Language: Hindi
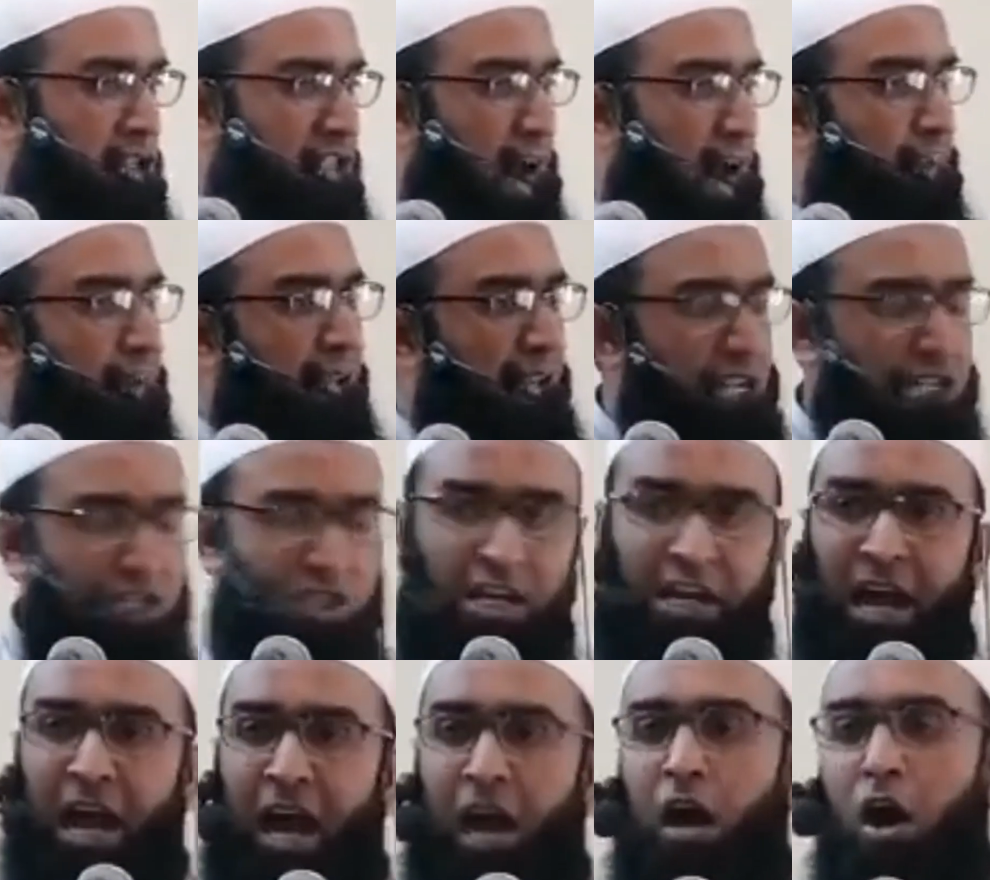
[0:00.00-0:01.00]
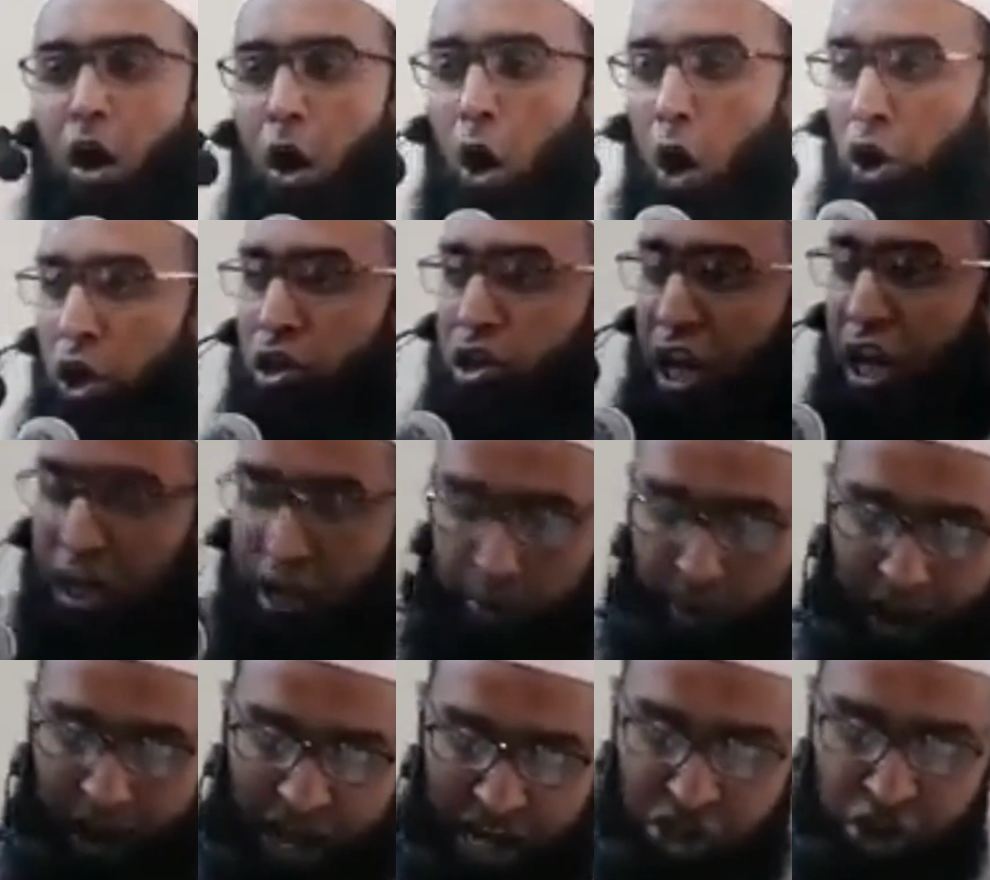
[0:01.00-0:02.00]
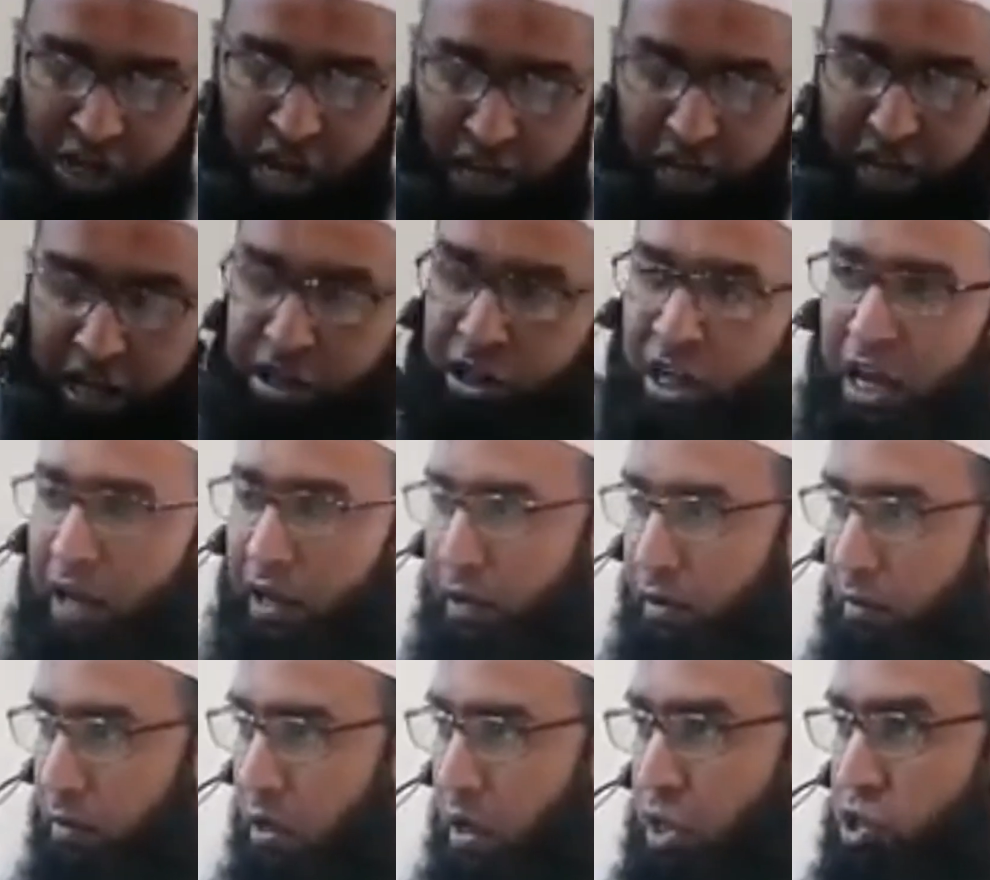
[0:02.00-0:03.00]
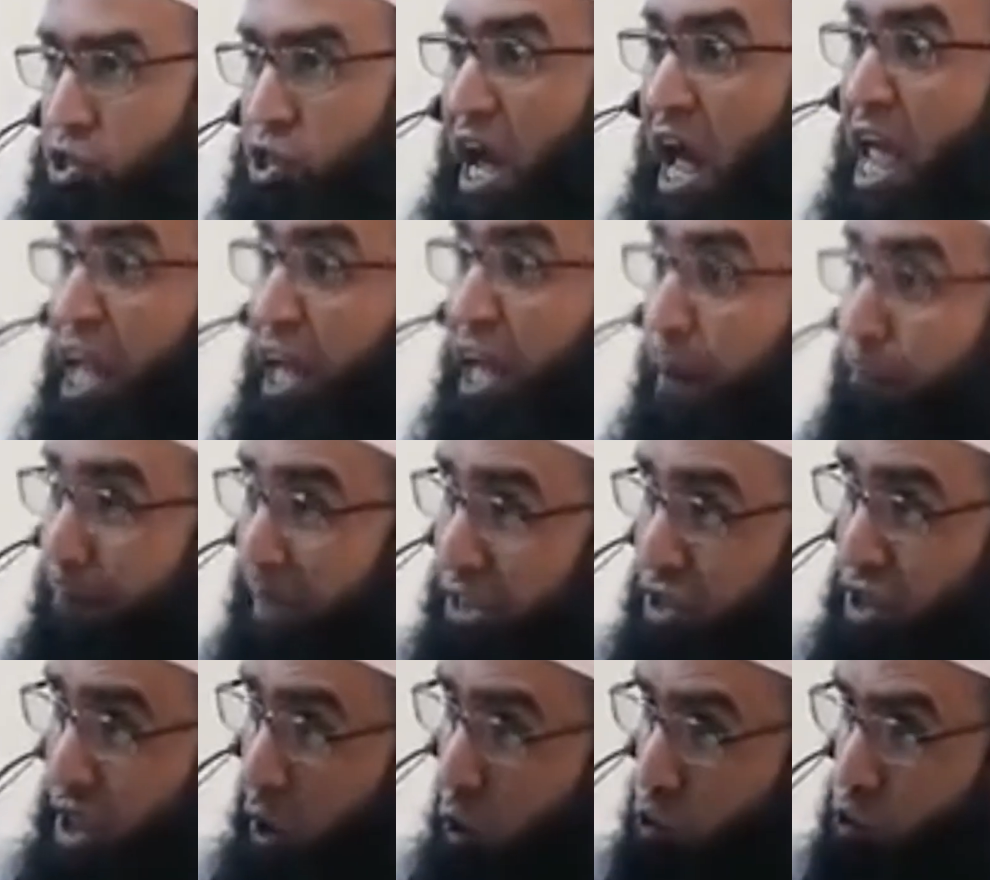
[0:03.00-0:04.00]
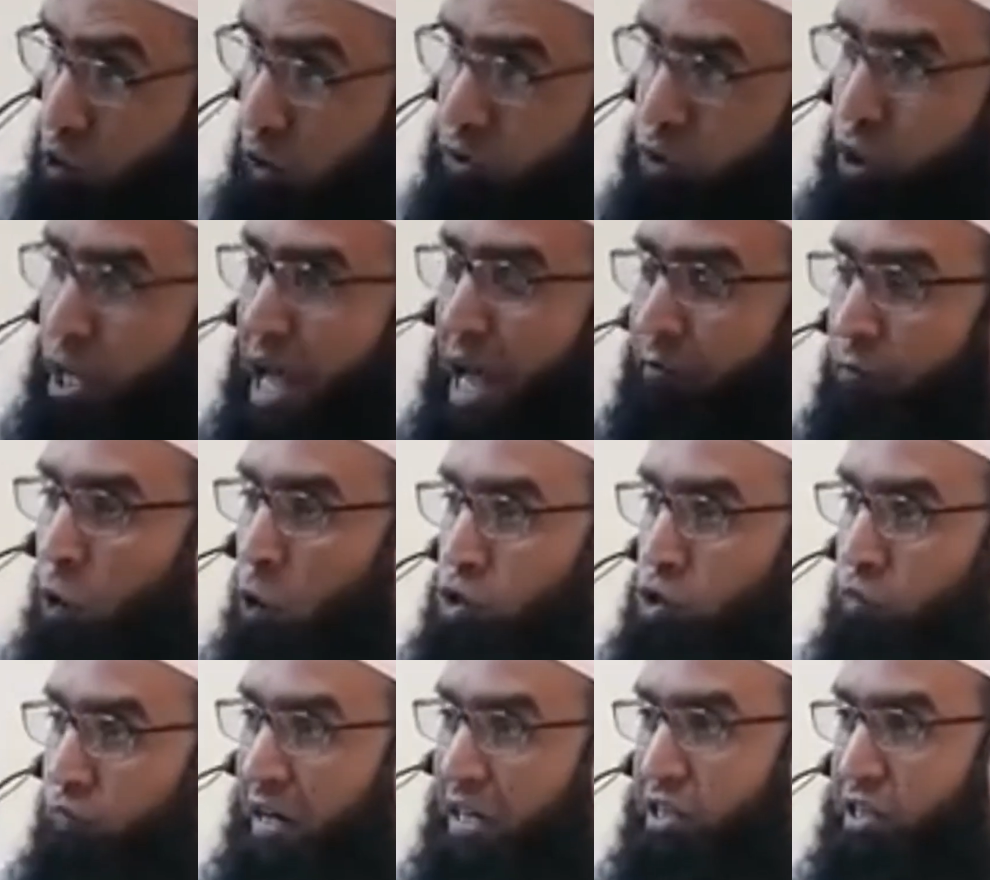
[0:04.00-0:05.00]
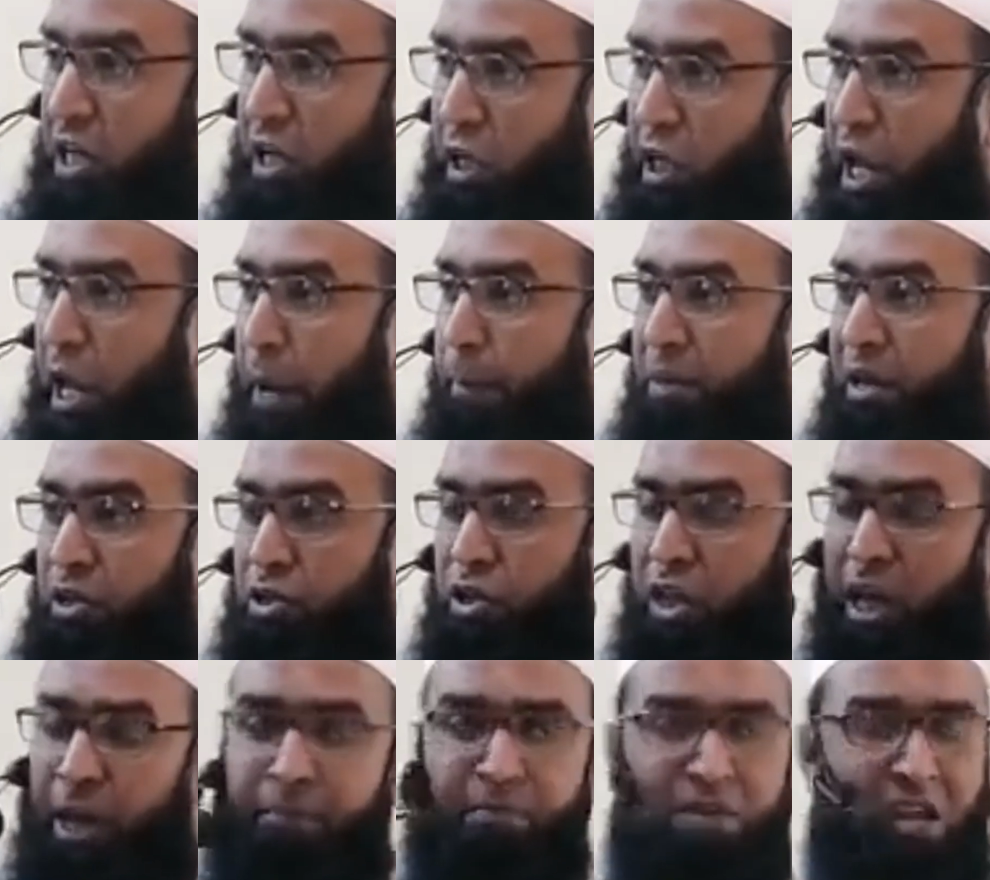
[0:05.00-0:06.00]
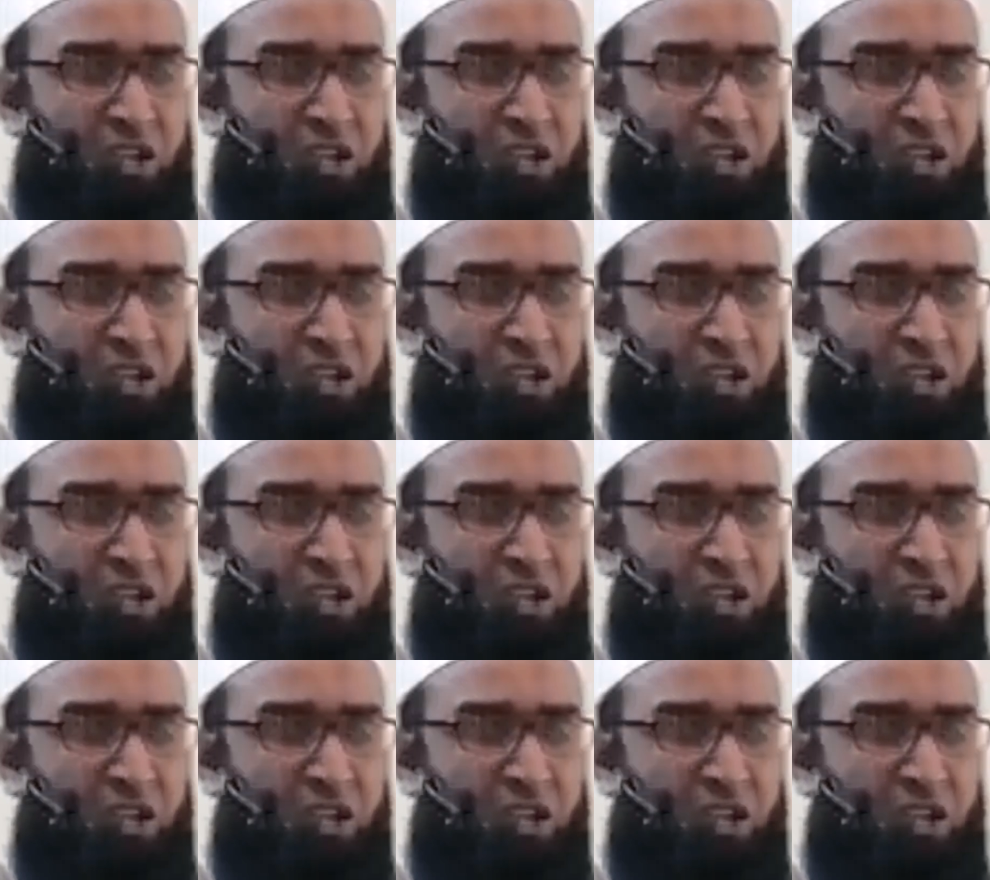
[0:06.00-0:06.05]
जब इस तरह औरत की नुमाइश ना कर दें चाय की पत्ती उस जो है वो उस वक्त तक नहीं बिकती